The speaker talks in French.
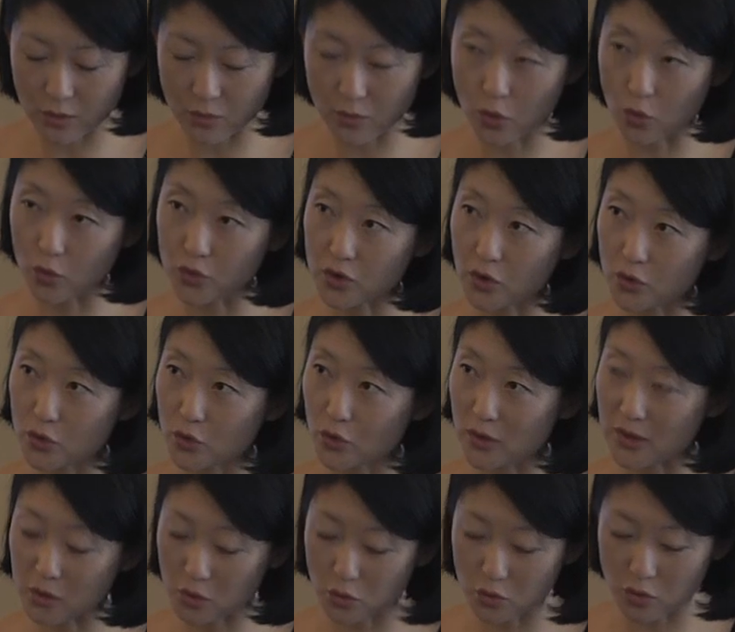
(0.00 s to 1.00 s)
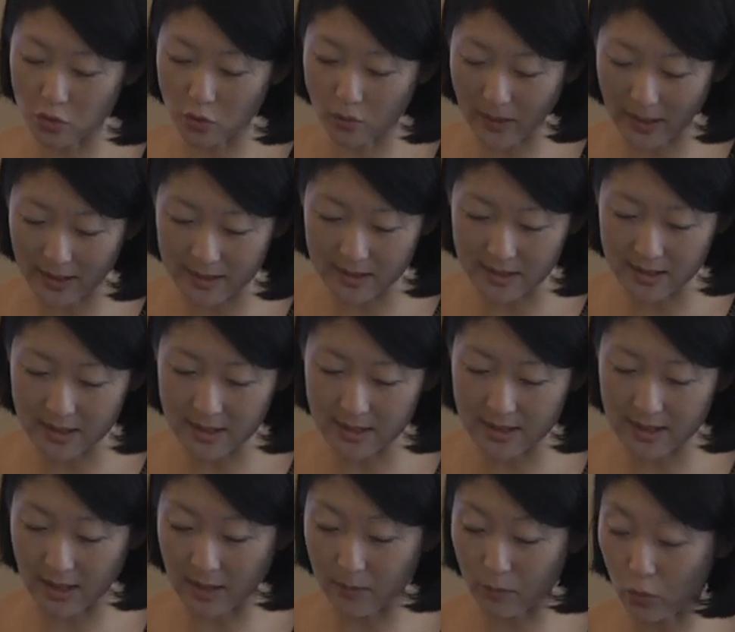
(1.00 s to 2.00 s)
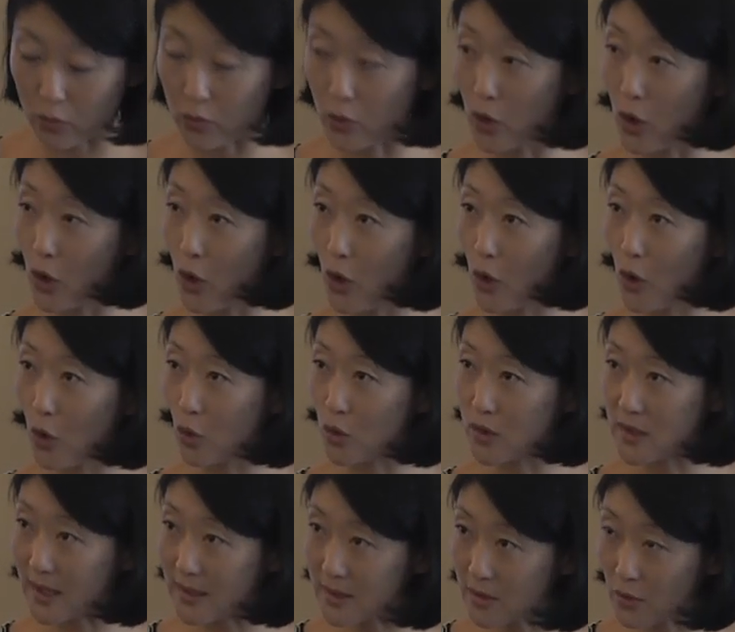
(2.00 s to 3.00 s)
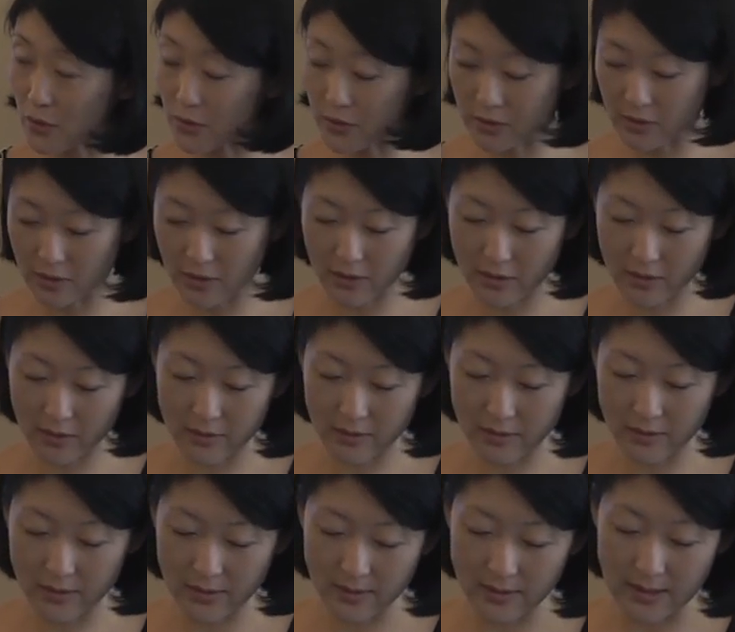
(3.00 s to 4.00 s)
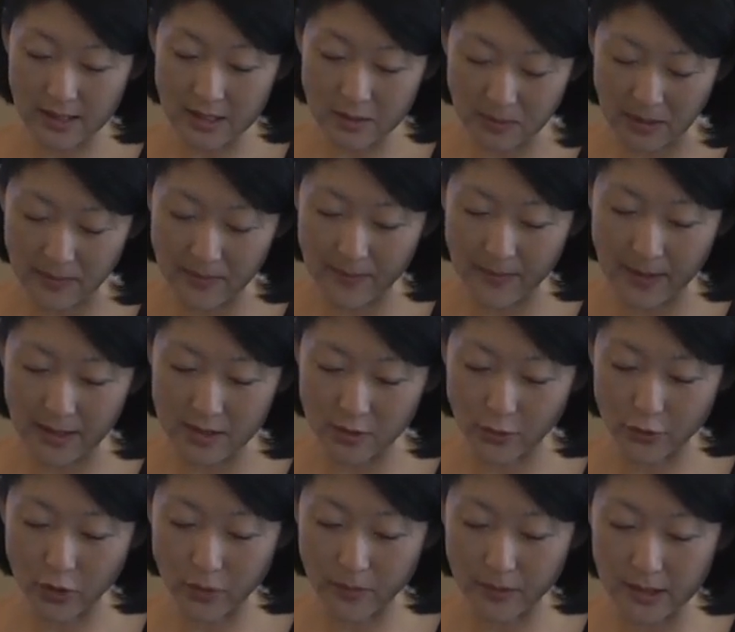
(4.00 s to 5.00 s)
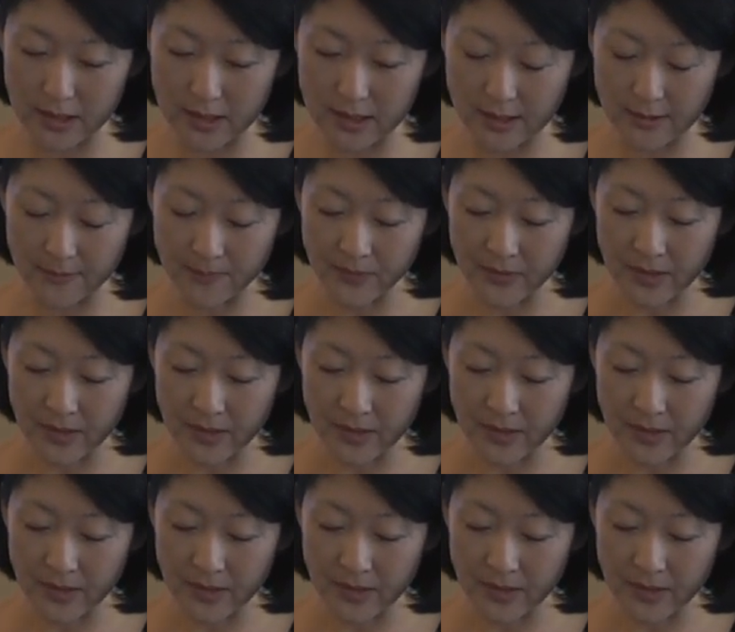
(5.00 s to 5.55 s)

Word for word: Je me concentre sur des solutions pratiques qui répondent aux attentes euh, exprimées par les entreprises,